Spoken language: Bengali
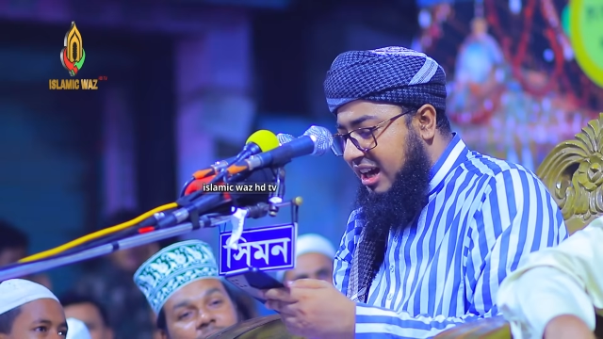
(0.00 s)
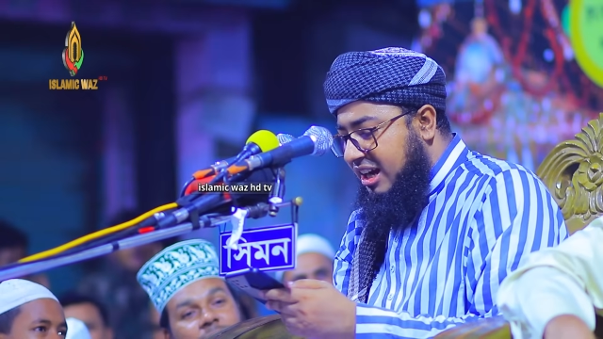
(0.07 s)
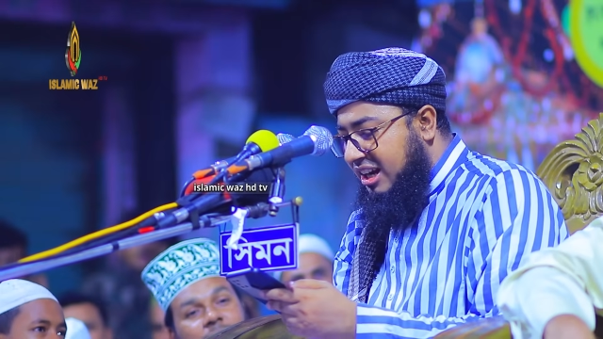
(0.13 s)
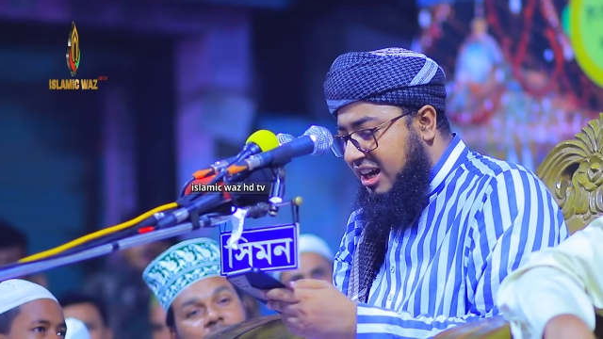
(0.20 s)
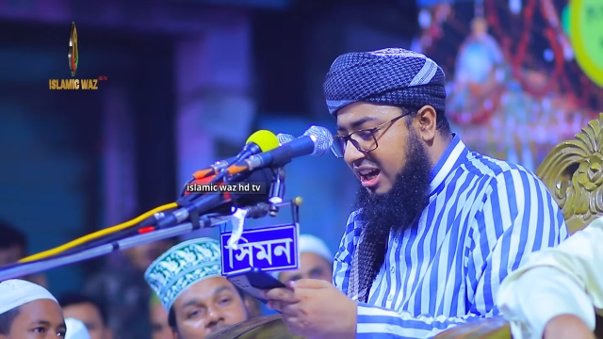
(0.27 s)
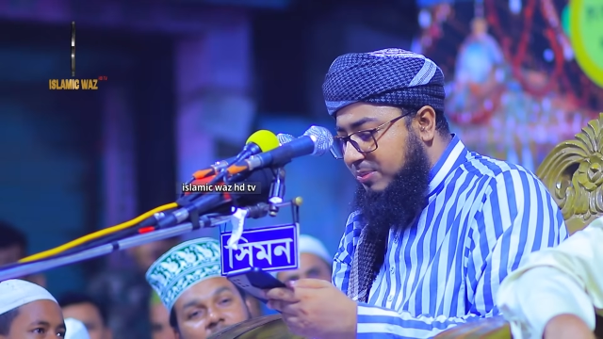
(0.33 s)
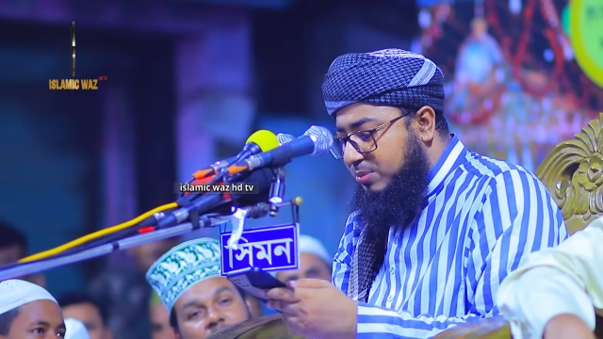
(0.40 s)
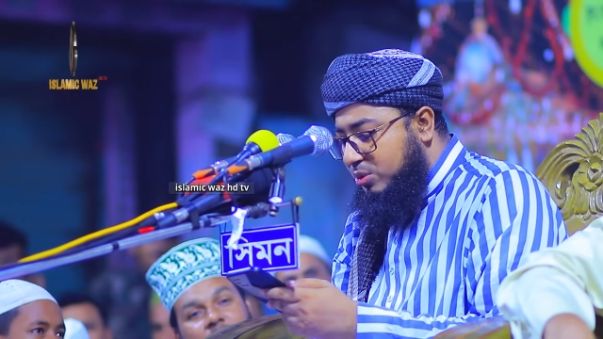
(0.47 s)

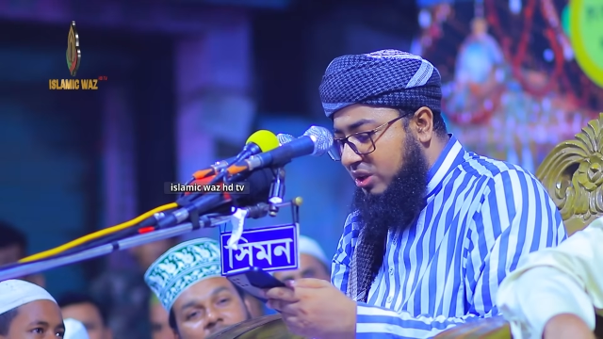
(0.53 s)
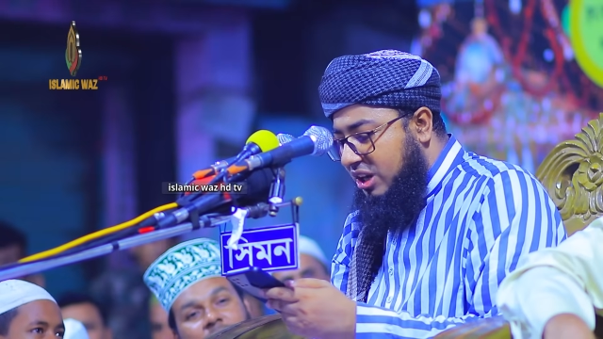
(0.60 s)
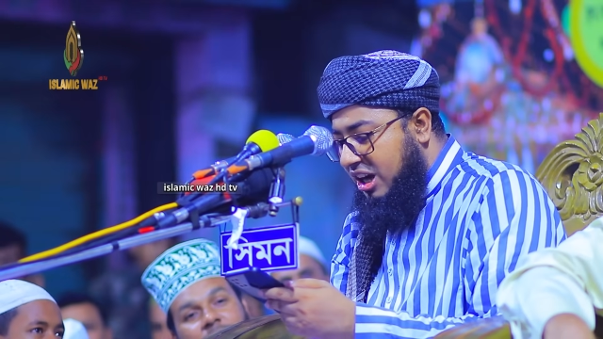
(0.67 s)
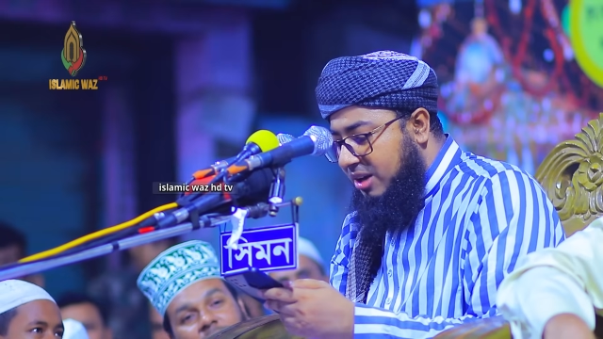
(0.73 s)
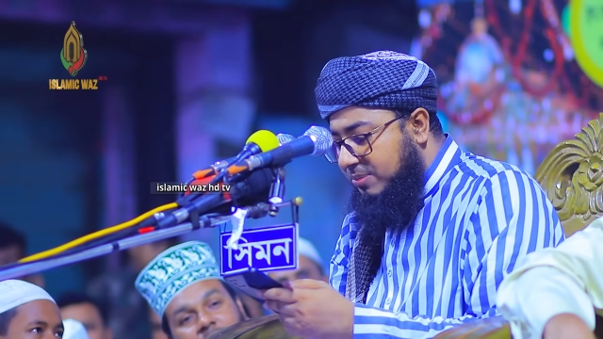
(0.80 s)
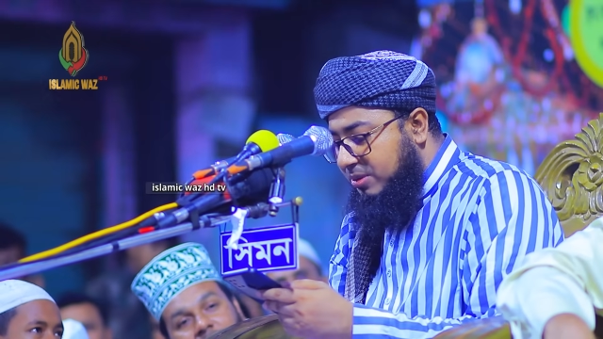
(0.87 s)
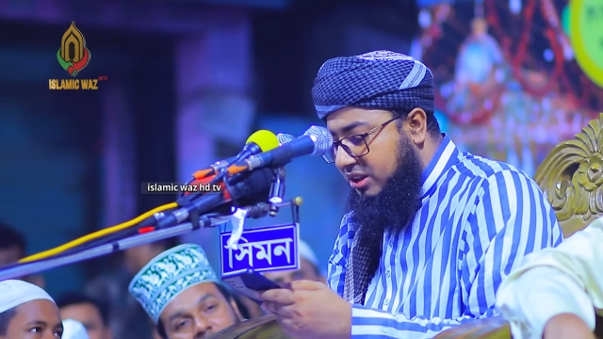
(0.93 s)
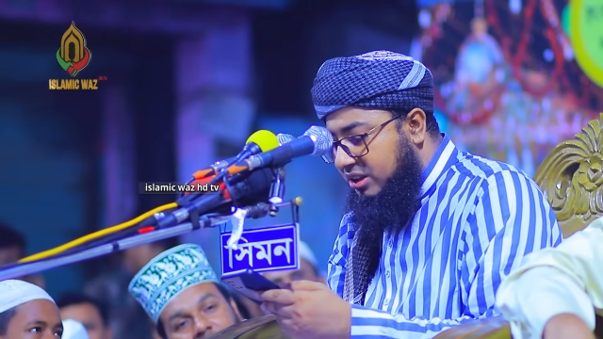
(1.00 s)
কানা আবু
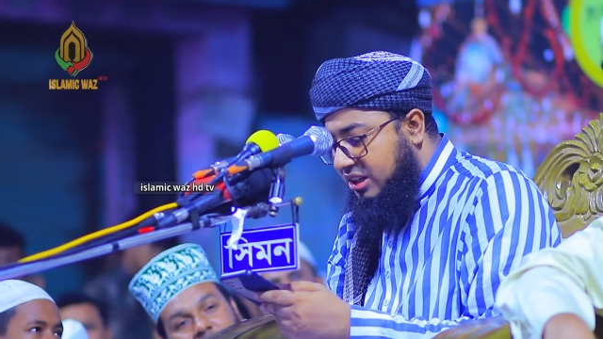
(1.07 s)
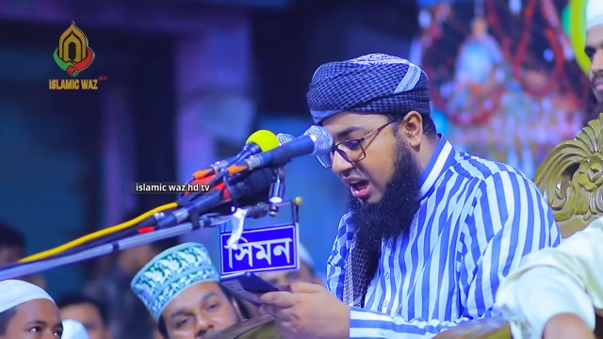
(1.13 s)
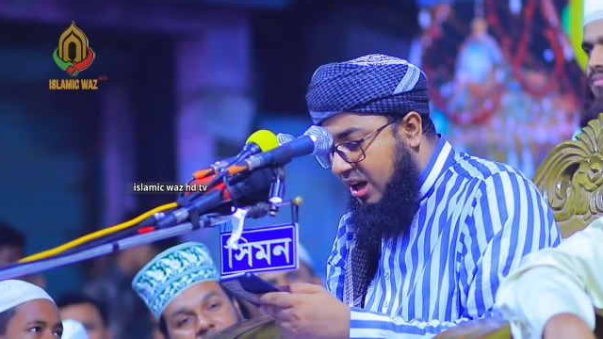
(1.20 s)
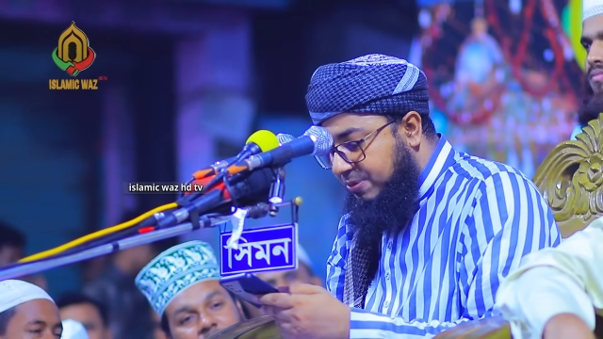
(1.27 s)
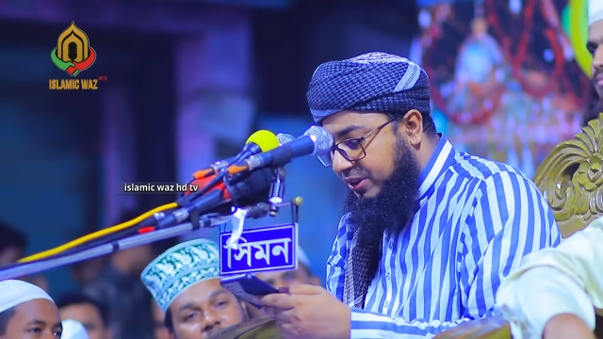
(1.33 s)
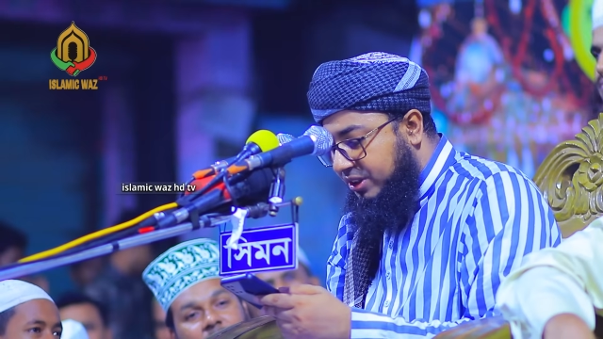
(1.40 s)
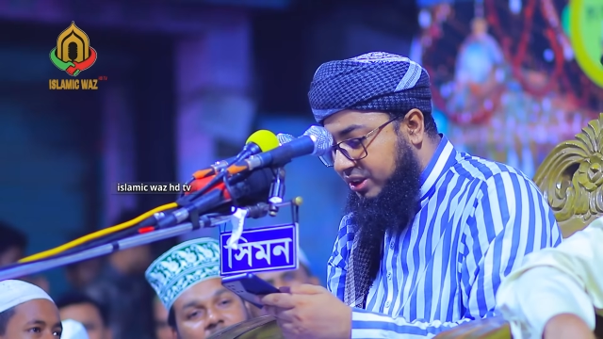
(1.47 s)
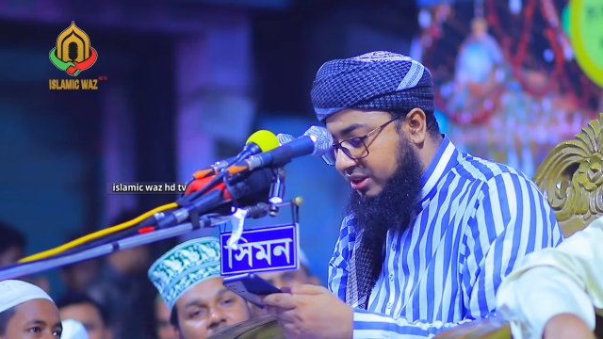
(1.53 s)
লাহাবুল
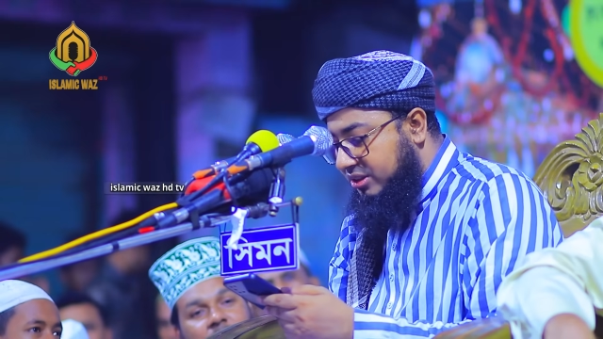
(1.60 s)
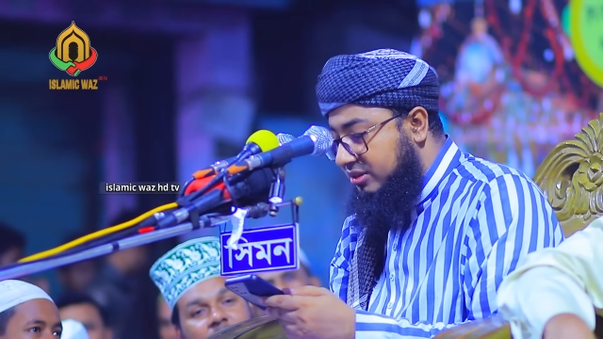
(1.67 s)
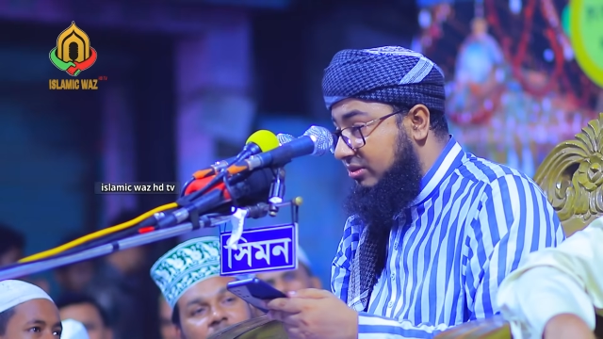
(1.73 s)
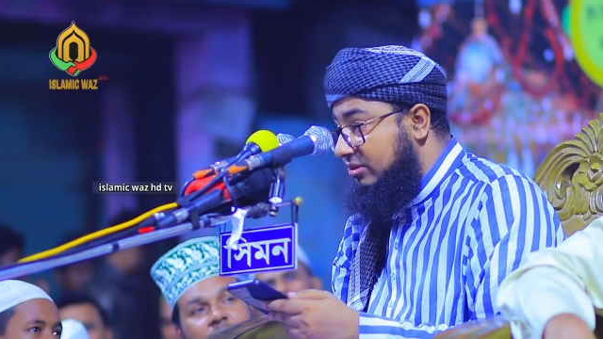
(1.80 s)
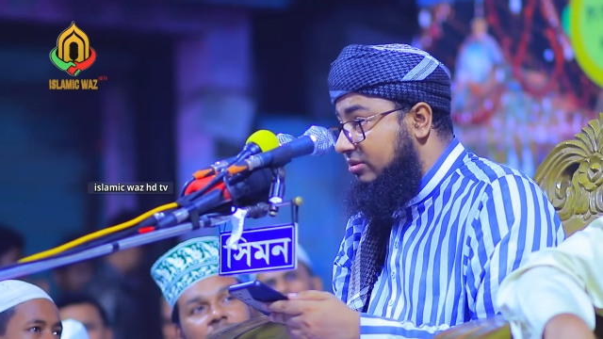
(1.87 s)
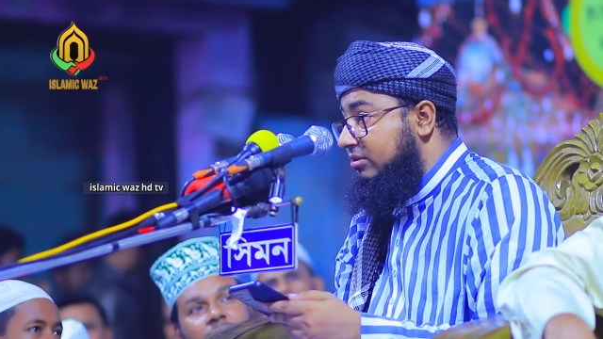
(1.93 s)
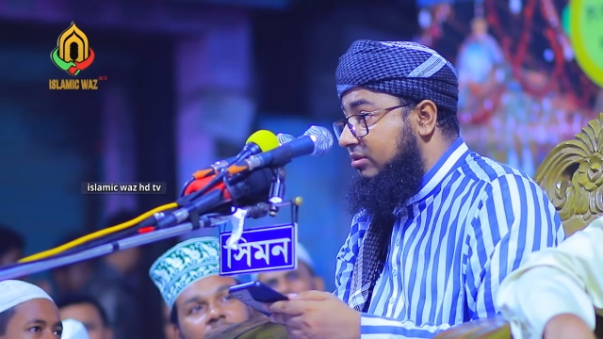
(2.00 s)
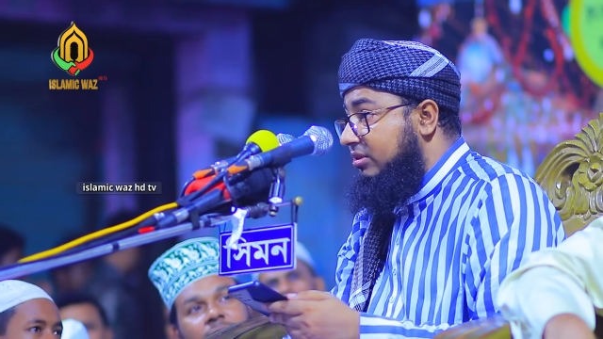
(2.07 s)
কাফির
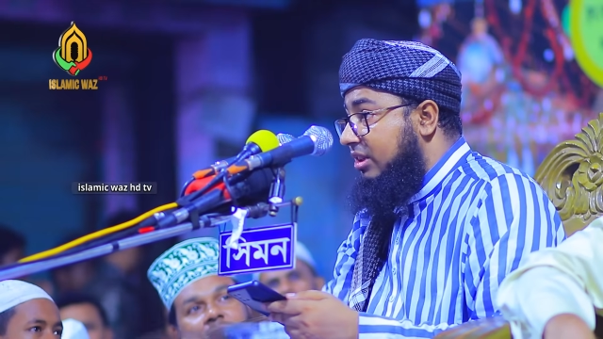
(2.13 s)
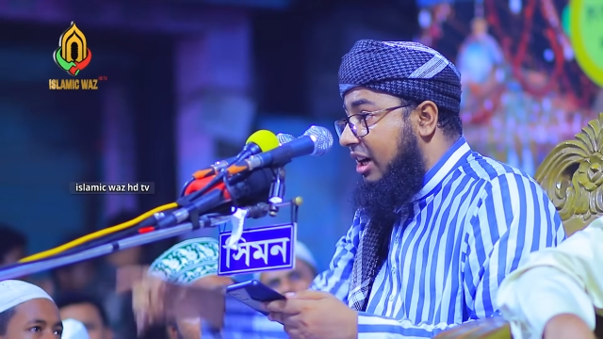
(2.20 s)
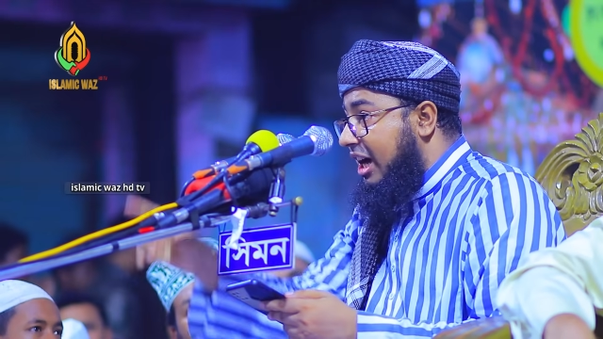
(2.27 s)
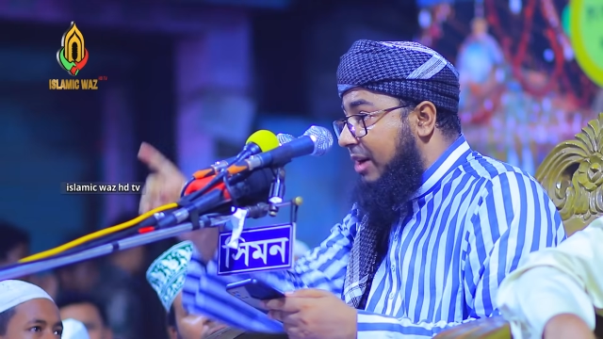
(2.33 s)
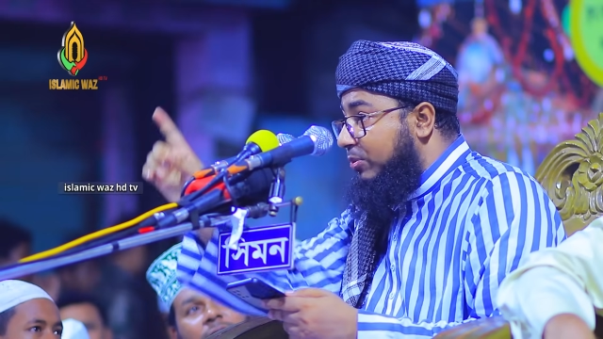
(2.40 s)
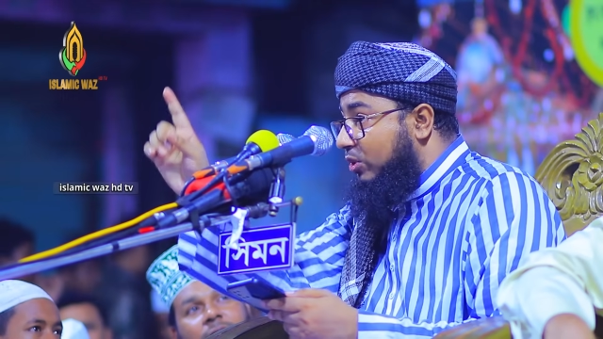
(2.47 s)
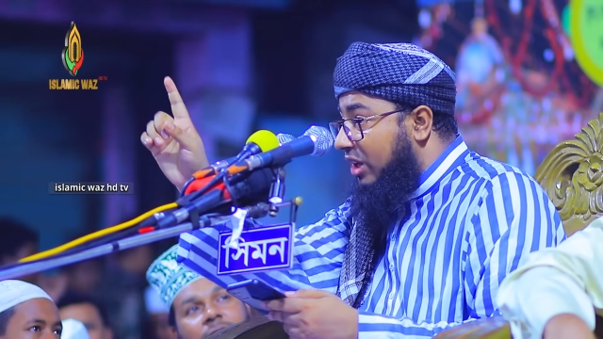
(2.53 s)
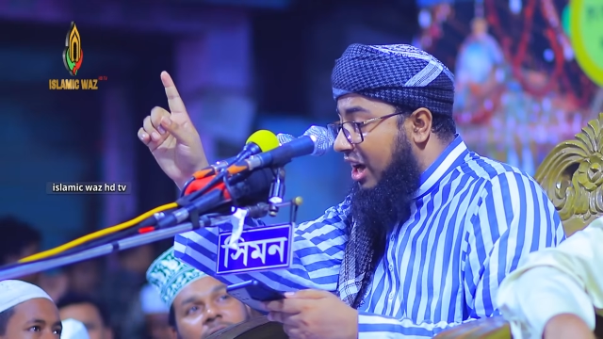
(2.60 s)

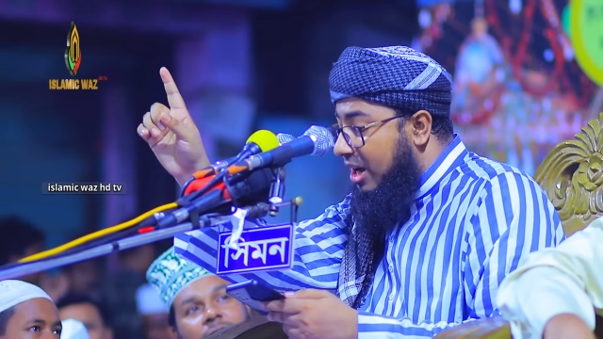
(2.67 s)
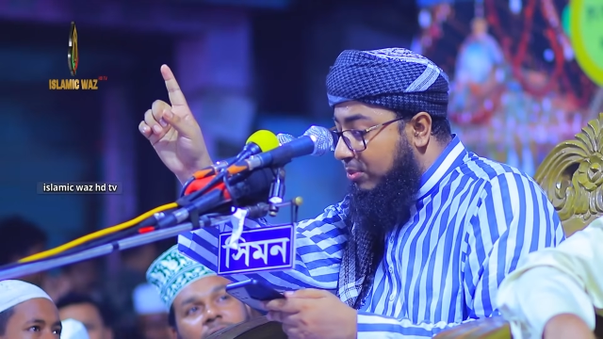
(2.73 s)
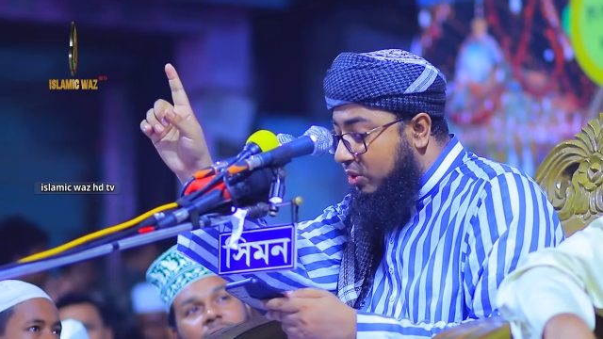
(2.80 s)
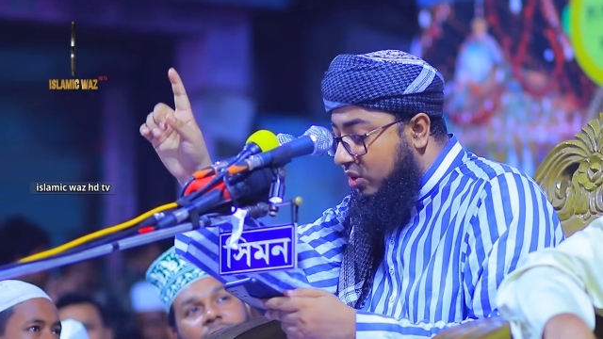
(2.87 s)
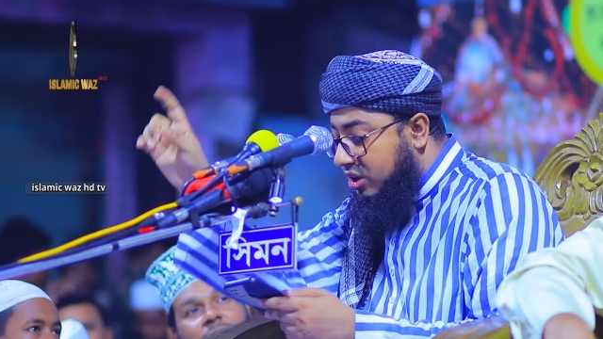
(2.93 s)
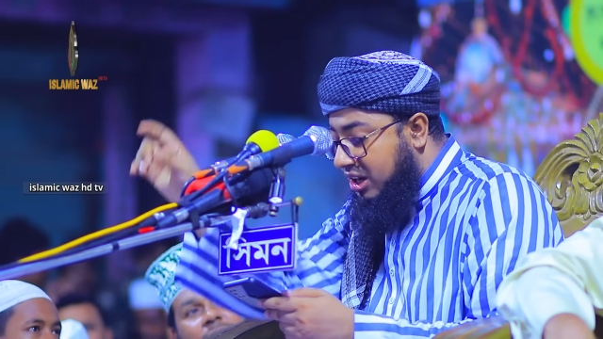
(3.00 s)
আবু লাহাবুল